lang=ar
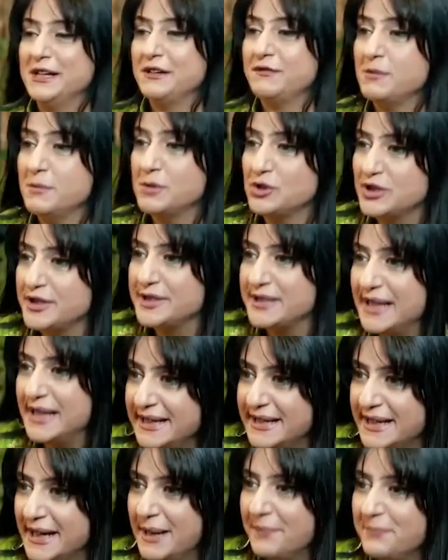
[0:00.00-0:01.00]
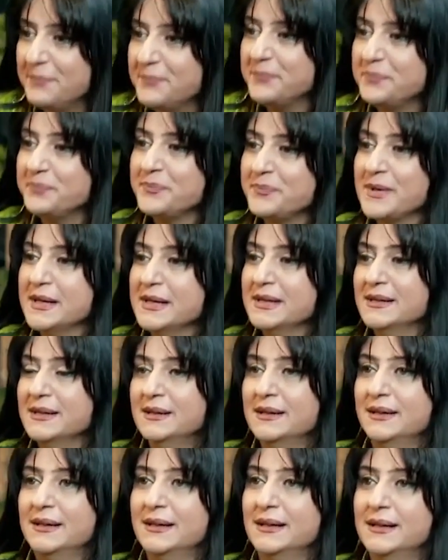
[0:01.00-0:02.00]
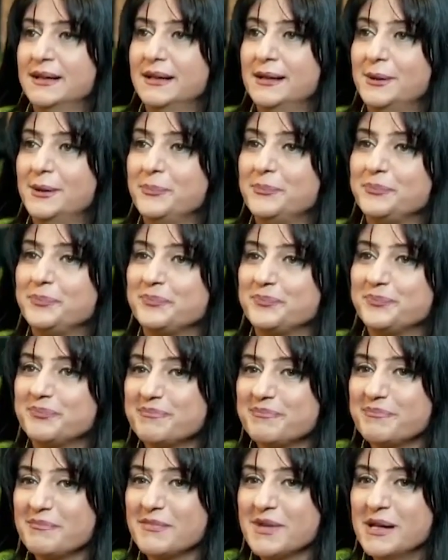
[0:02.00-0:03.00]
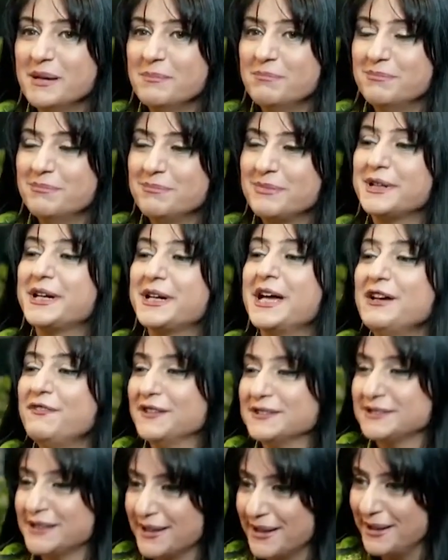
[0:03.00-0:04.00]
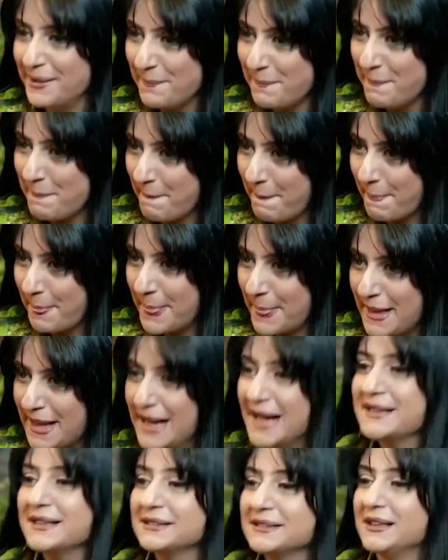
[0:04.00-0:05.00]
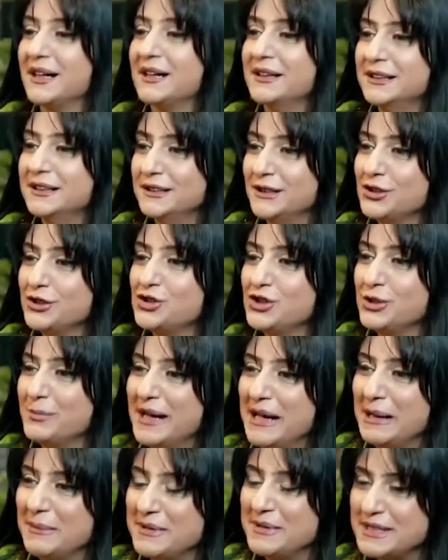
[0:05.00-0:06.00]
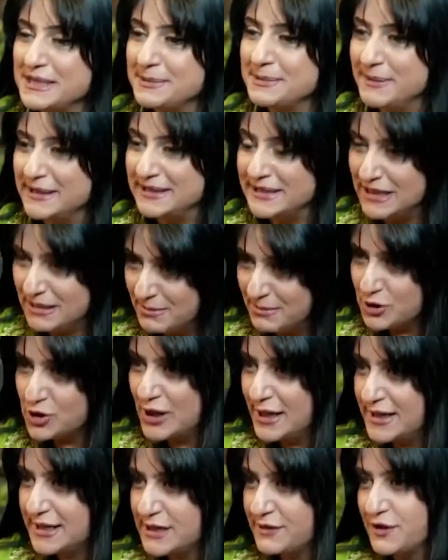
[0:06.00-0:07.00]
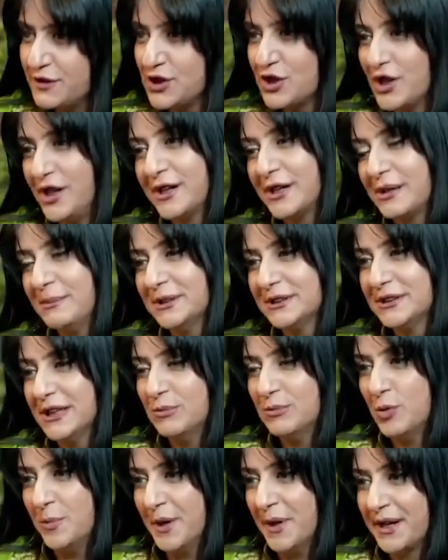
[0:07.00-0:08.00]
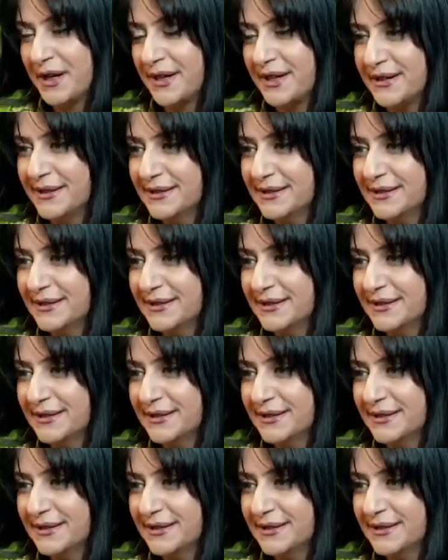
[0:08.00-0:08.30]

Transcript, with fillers: في مجلس الأيام آه، كيف ترى هذا التقليد الاجتماعي بالنسبة للمجالس في شهر رمضان المبارك؟